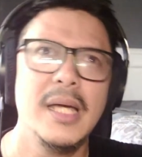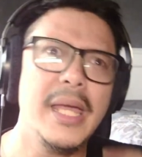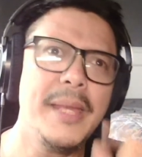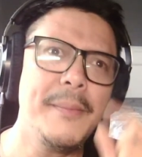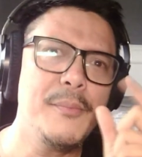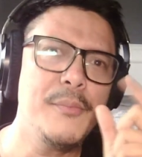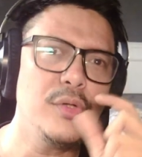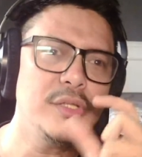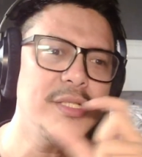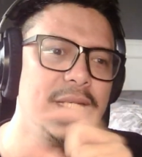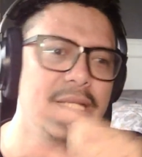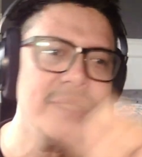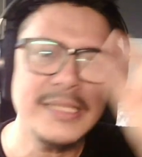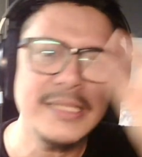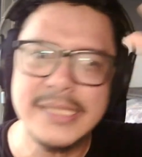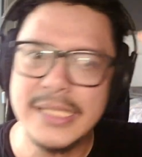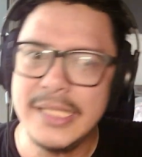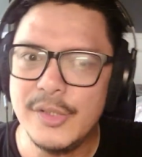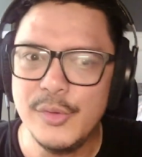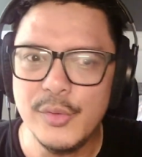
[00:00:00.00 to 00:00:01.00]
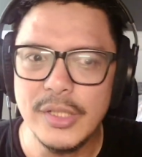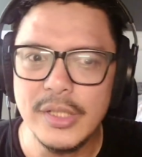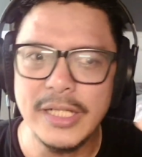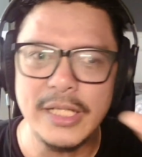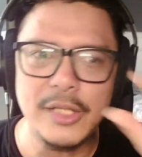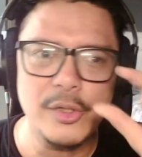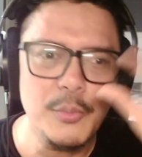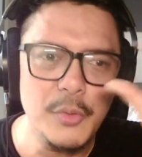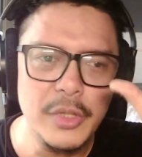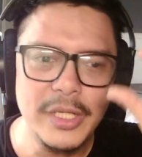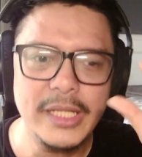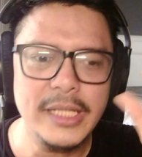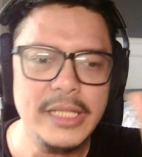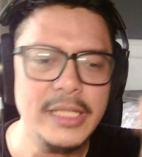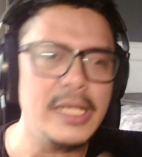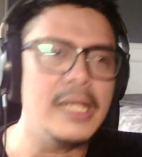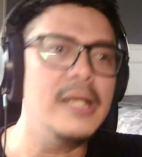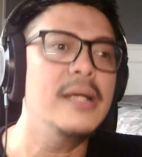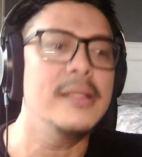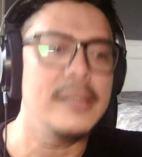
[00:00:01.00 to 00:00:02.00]
Eh moodnya di sini kurang deh, lo boleh
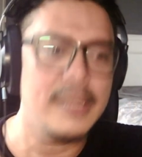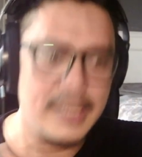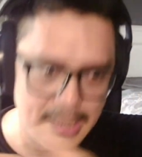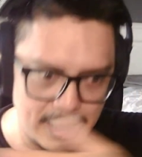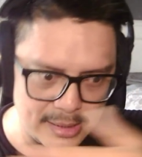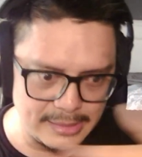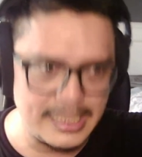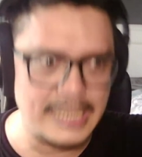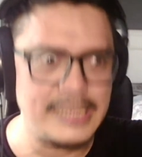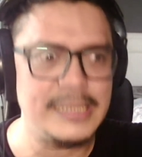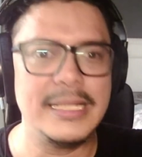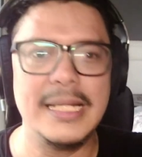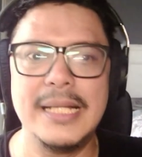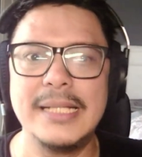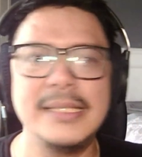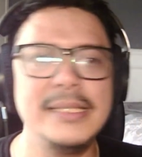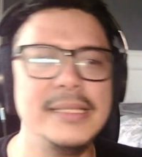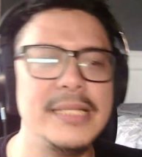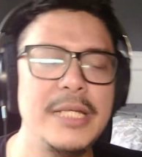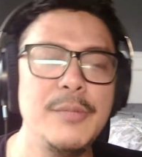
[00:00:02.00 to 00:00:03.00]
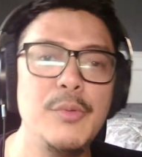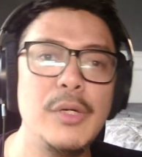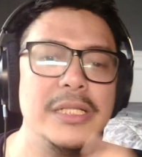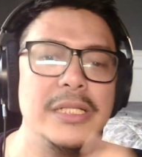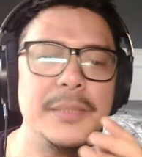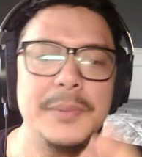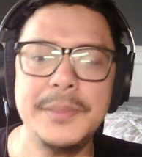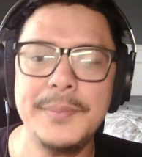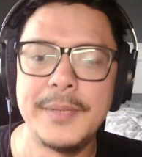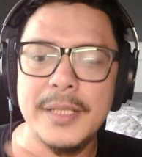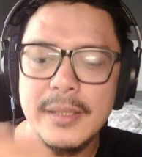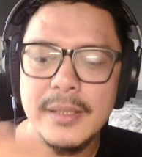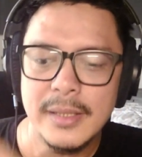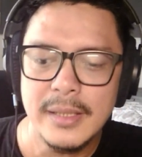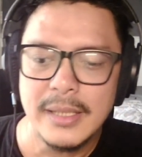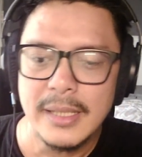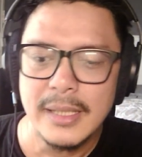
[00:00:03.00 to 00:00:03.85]
ini nggak? Nah, nyanyi lagi. Jadi bukan tipe-tipe